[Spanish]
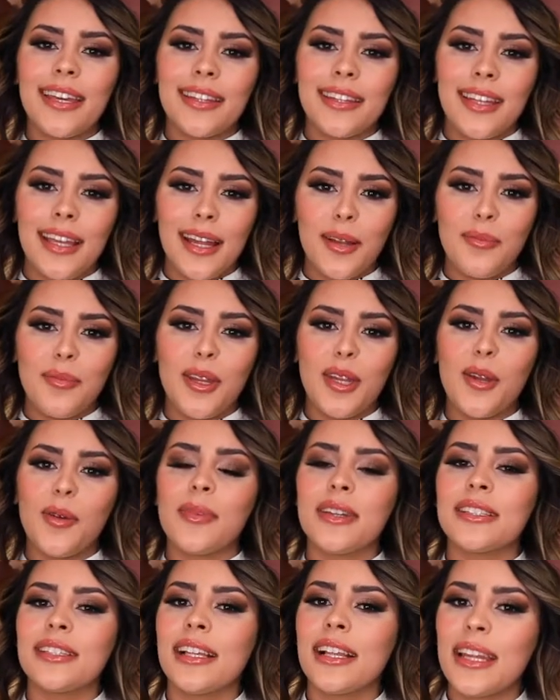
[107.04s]
¿qué tal? Mi
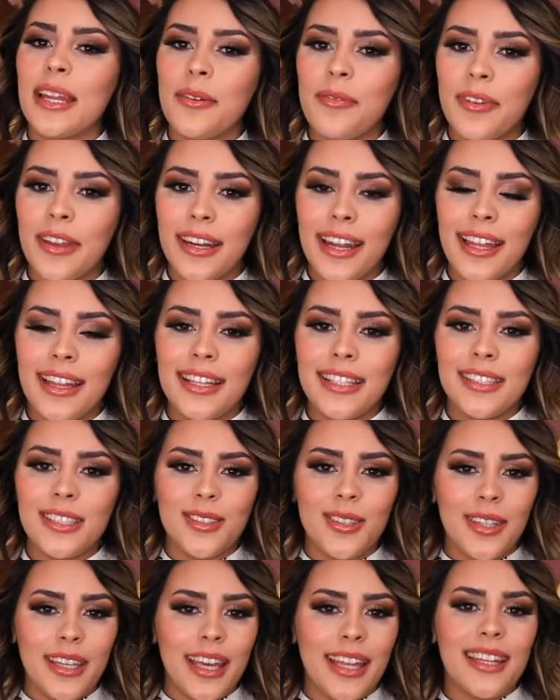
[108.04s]
nombre es Elena Fernández y
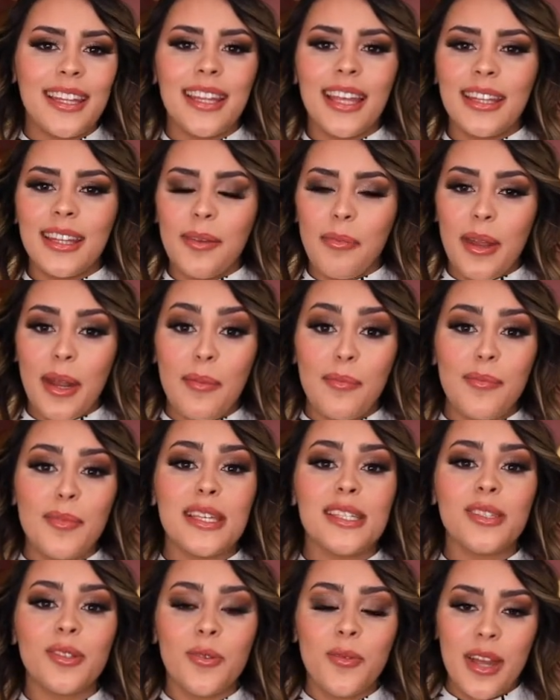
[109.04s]
soy candidata para
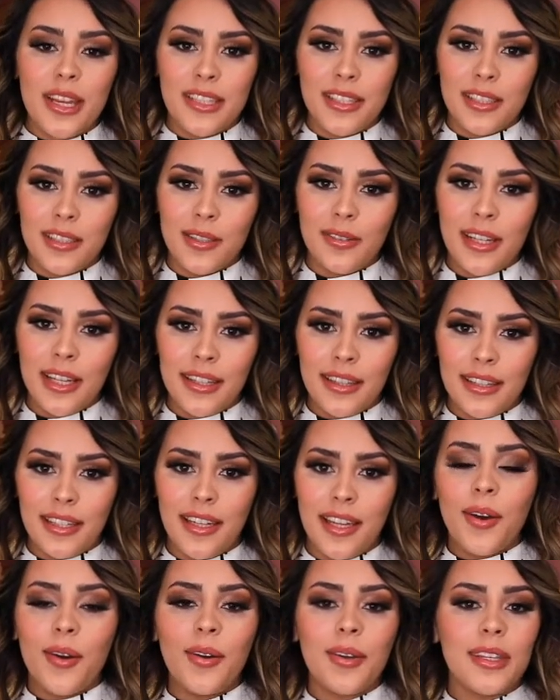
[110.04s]
Miss Washington
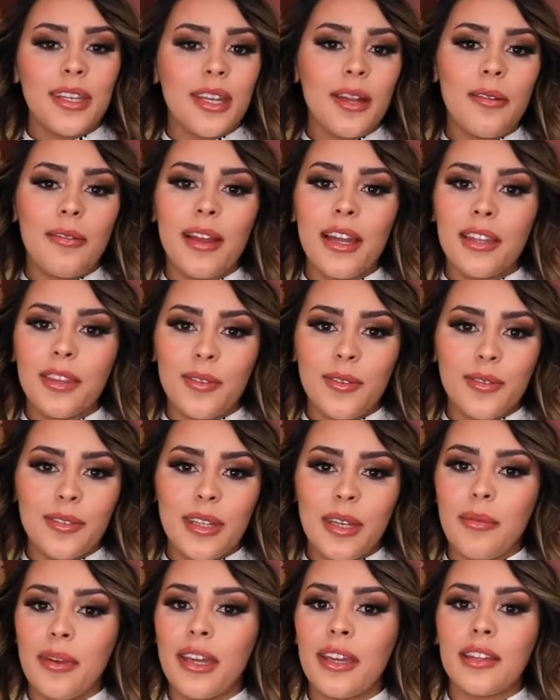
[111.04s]
Latina. Hoy quiero hablarte de un
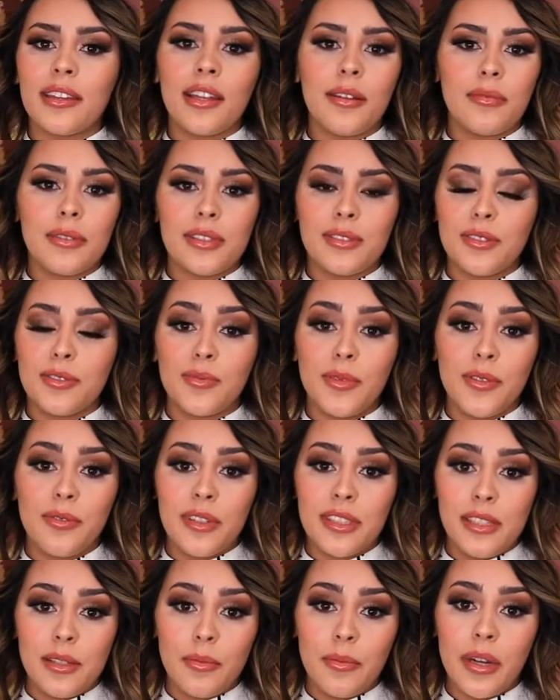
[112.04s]
tema que tal vez no es muy
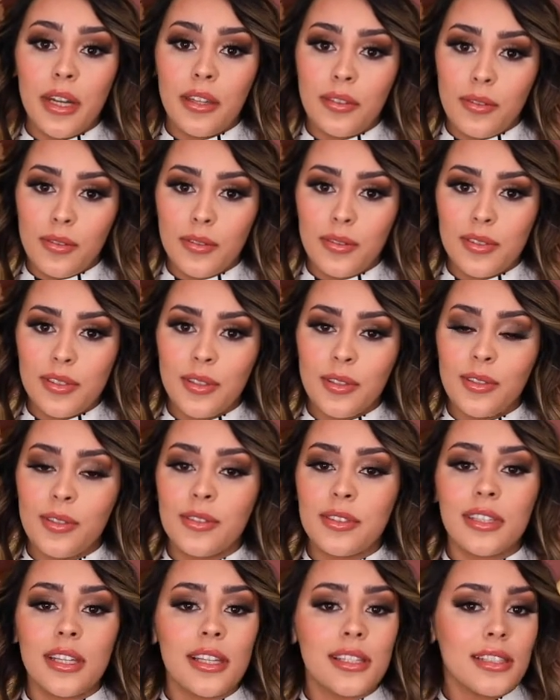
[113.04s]
fácil para todos
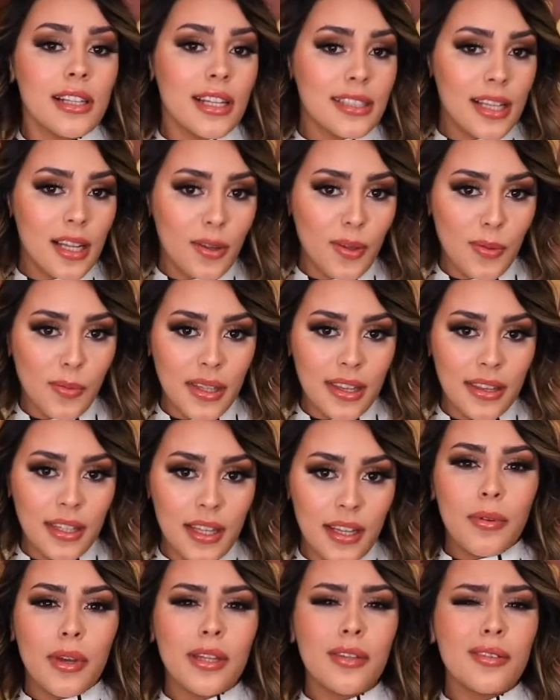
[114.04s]
nosotros, que es la salud
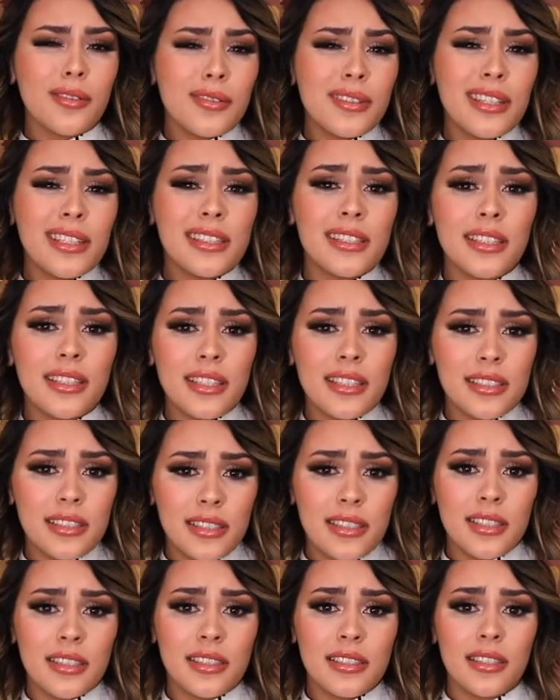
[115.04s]
mental. Cuando tú te sientas
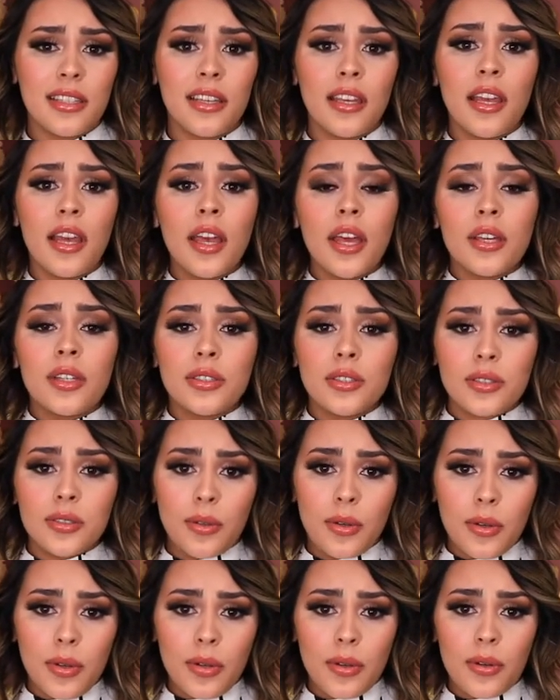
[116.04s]
triste,
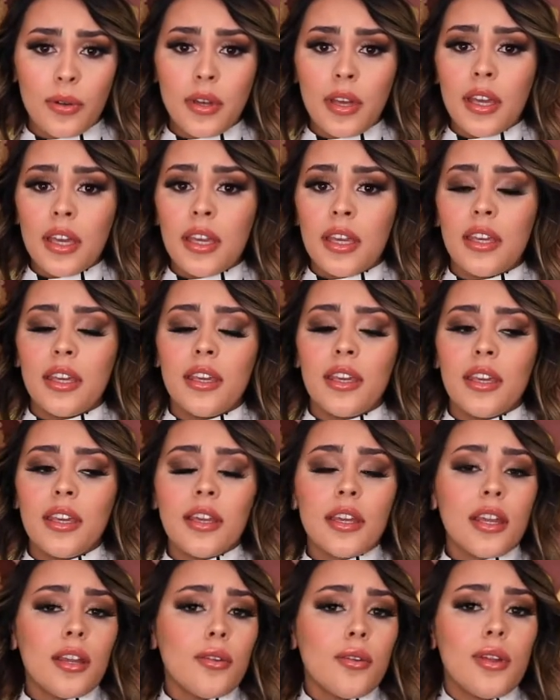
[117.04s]
solo
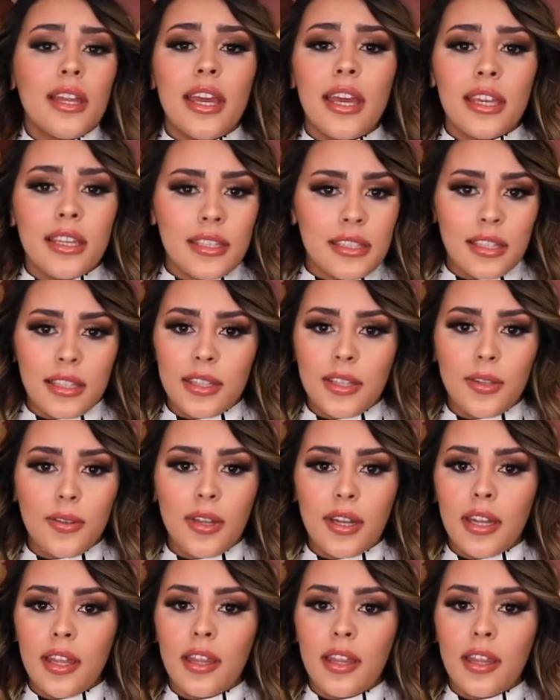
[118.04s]
y que no le hayas sentido a